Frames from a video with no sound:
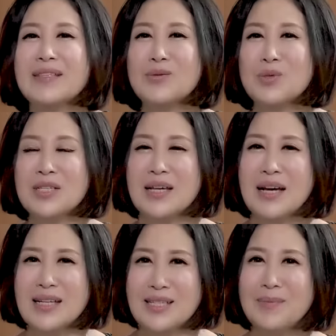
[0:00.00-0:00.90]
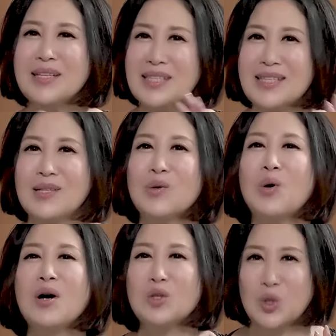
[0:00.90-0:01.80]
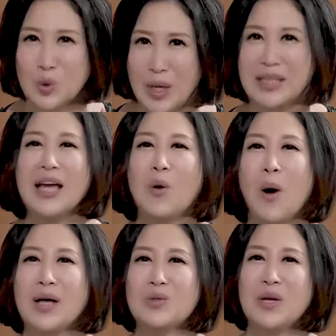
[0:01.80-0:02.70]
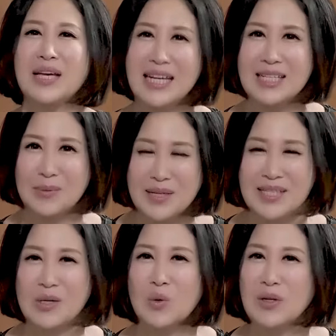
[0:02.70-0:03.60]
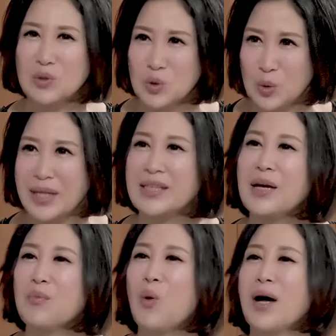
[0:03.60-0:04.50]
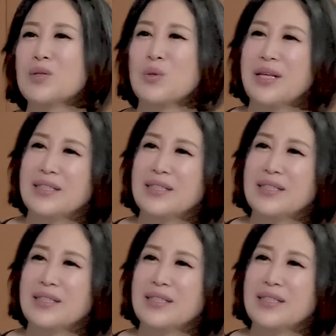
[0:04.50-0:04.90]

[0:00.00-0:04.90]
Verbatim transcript: 就是什么样的情况转贷划算，什么样的情况转贷不划算？